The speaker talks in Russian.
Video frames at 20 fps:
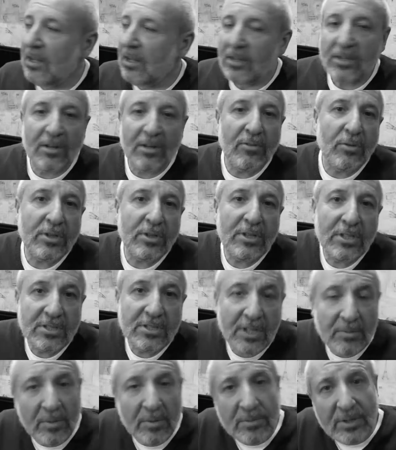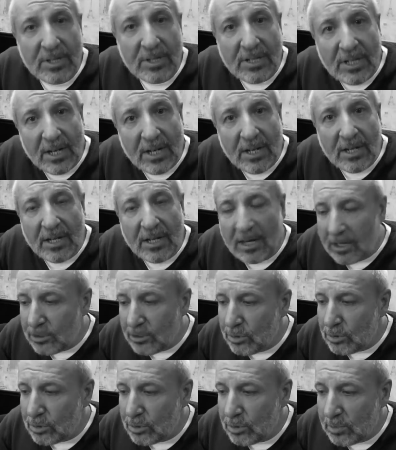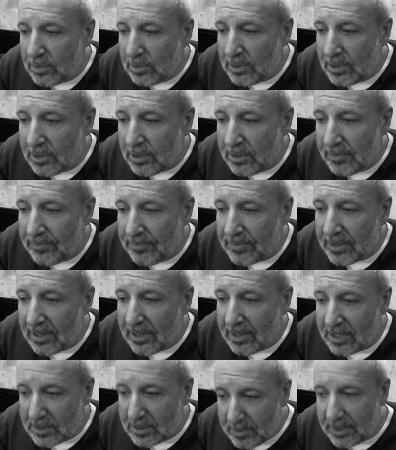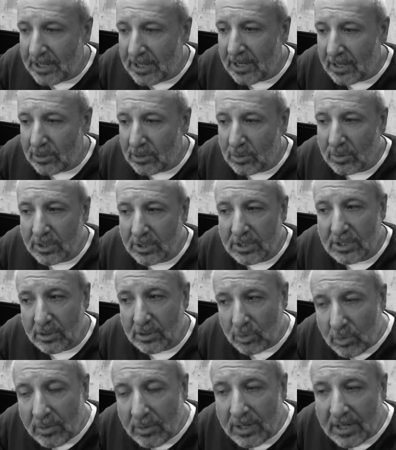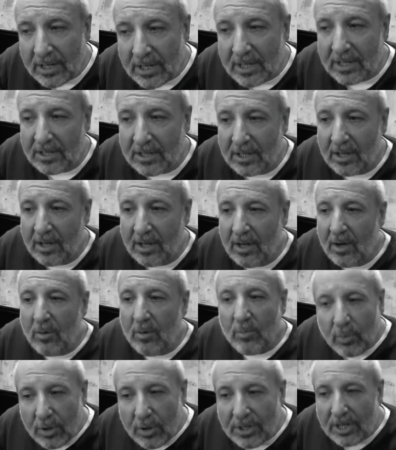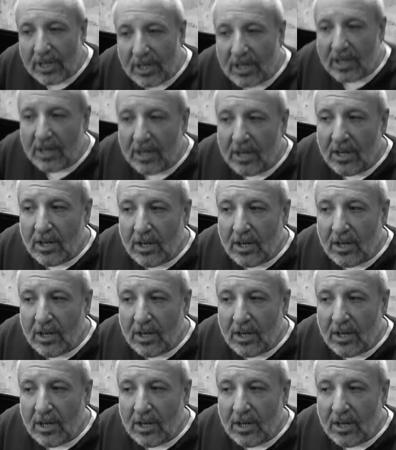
Так вот, на самом-то деле, я хочу, чтобы господа, которые задумали это, поняли,